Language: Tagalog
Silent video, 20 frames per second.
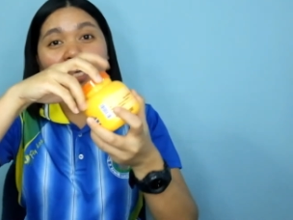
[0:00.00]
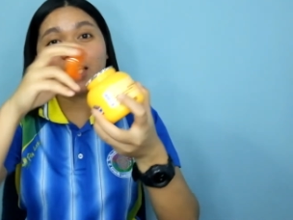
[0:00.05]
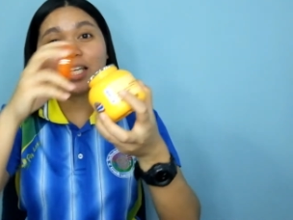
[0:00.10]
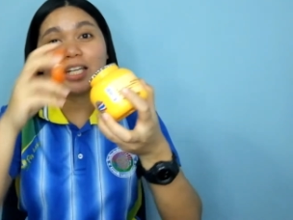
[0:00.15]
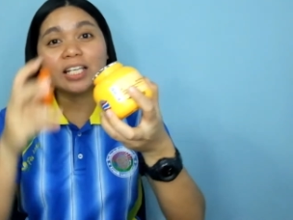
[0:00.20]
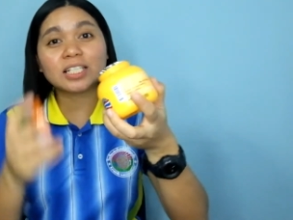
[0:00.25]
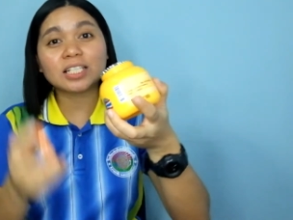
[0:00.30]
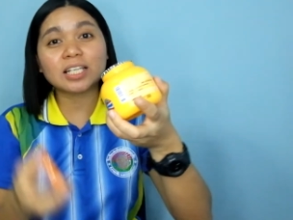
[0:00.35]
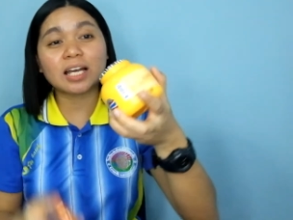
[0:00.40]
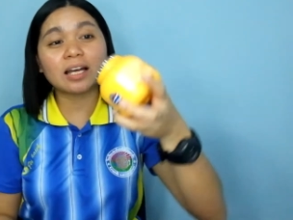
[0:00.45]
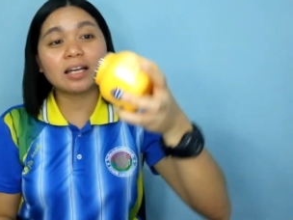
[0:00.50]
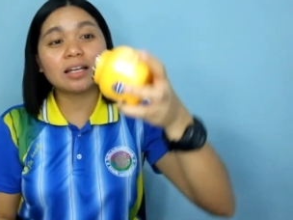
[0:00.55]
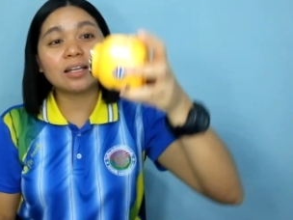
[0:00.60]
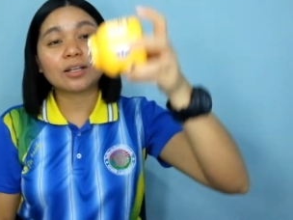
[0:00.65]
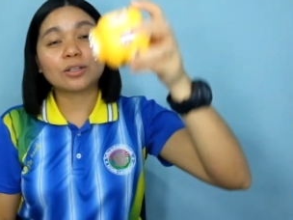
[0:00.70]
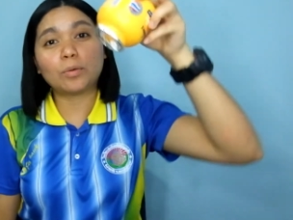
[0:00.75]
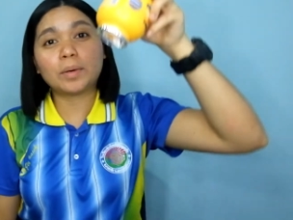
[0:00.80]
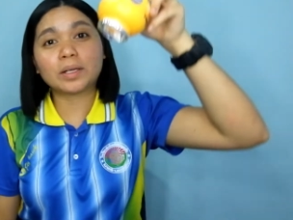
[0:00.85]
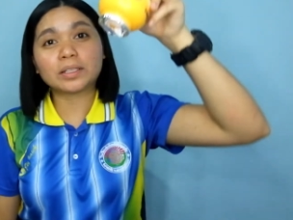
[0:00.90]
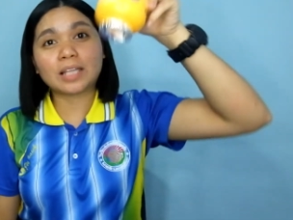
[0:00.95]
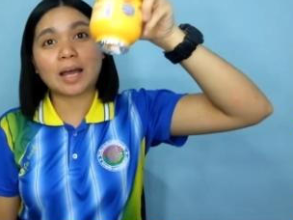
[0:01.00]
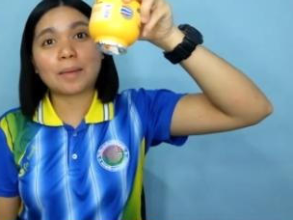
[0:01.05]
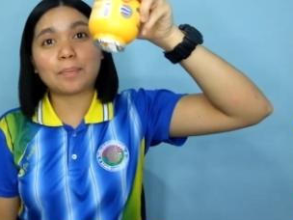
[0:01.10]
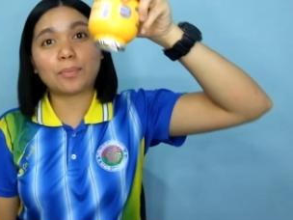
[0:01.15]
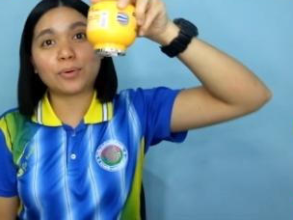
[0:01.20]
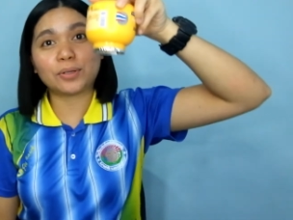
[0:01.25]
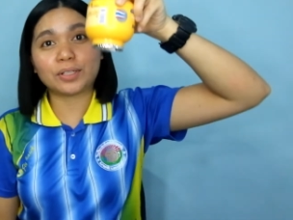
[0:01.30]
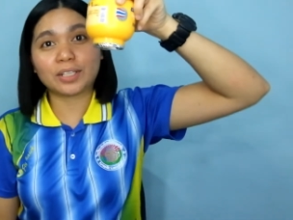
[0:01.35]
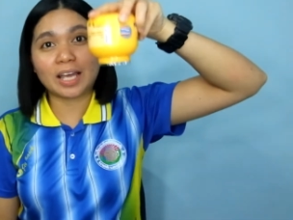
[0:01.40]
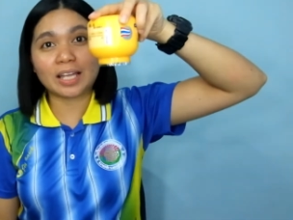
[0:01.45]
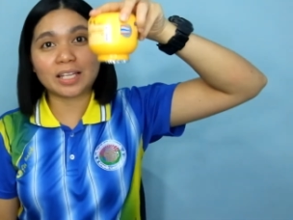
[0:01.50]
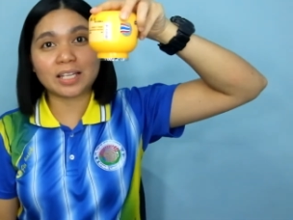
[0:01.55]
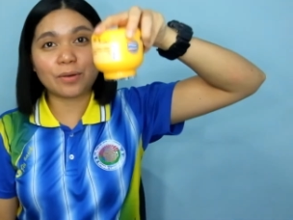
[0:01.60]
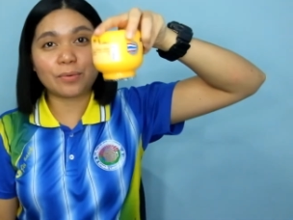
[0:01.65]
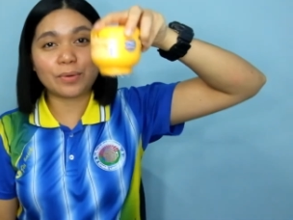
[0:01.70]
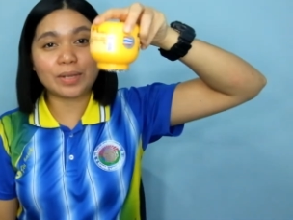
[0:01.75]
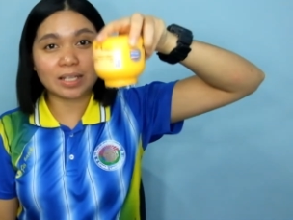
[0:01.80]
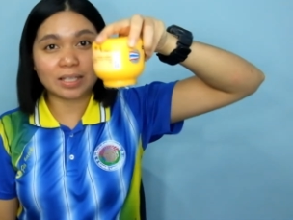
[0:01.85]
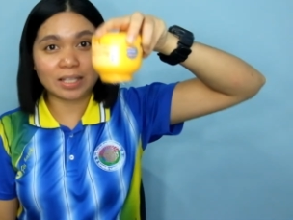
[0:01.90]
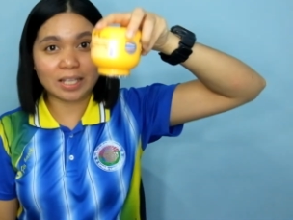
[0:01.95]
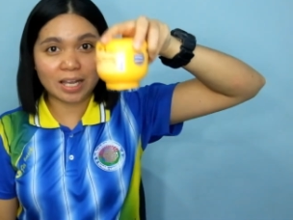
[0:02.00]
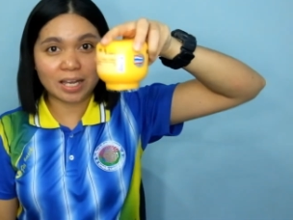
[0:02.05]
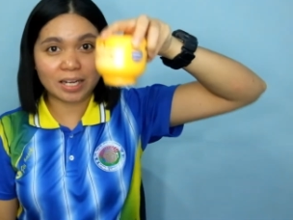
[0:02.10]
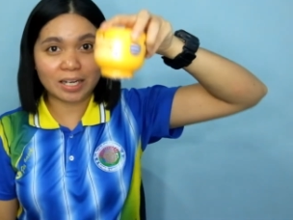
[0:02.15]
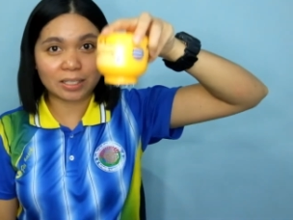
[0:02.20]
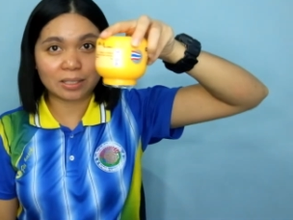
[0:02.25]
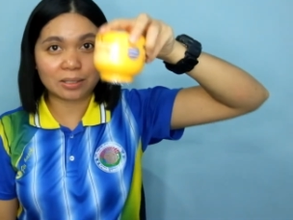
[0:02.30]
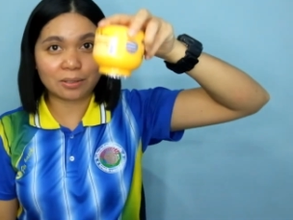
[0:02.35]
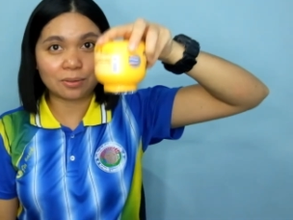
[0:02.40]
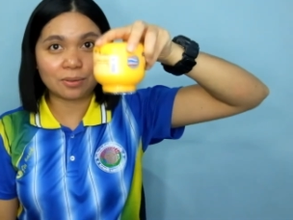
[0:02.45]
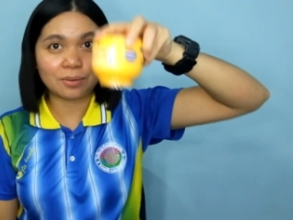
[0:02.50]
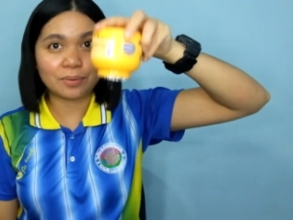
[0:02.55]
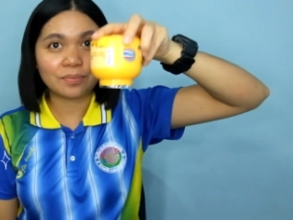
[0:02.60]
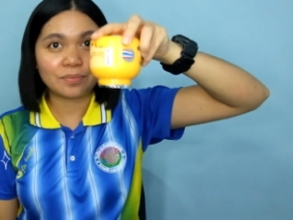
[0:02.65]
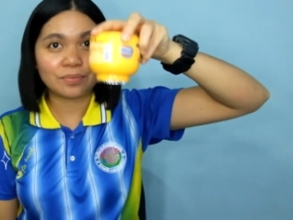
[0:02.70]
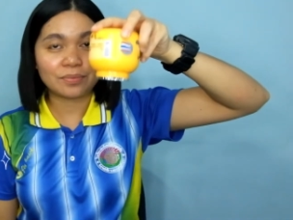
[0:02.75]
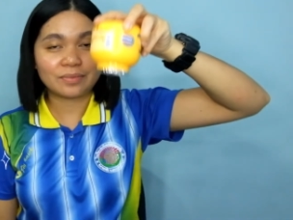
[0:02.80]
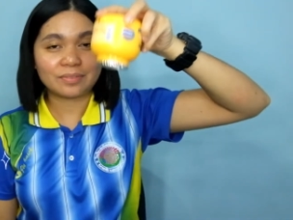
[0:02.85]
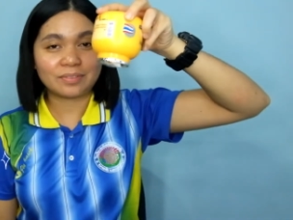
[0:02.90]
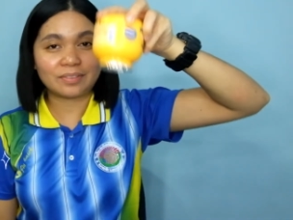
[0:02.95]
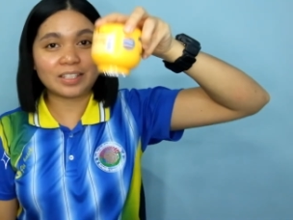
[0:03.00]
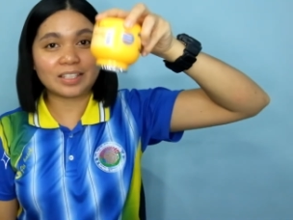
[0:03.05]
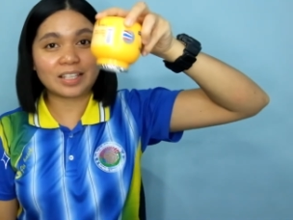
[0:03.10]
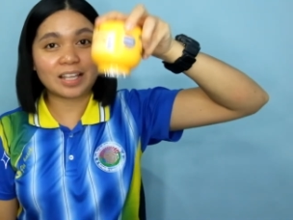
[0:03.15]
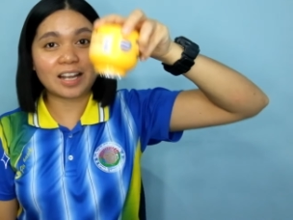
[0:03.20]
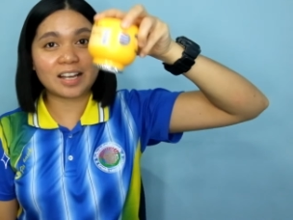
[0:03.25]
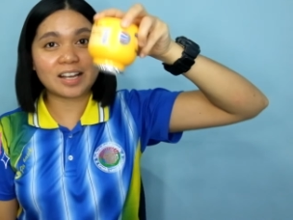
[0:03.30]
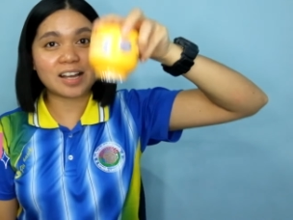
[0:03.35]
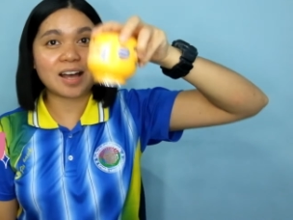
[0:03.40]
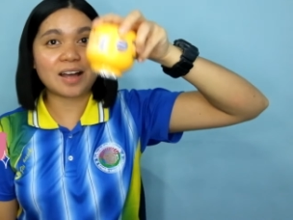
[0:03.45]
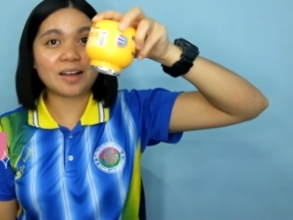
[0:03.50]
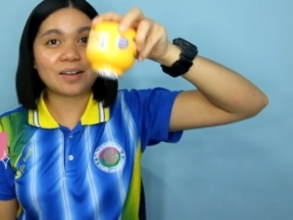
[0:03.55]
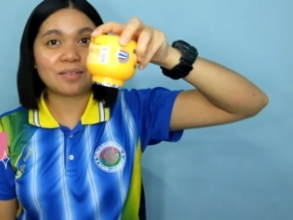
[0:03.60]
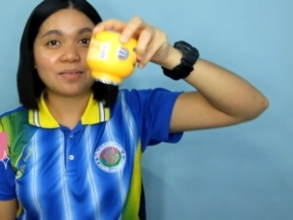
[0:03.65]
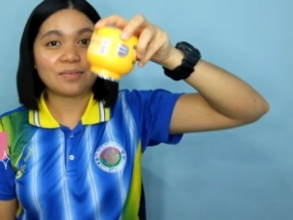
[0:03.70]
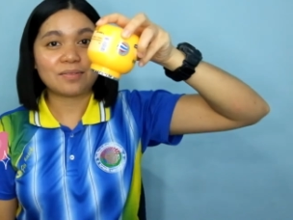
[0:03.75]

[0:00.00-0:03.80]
Hindi siya tumatapon kahit gawin natin ganito. Di talaga.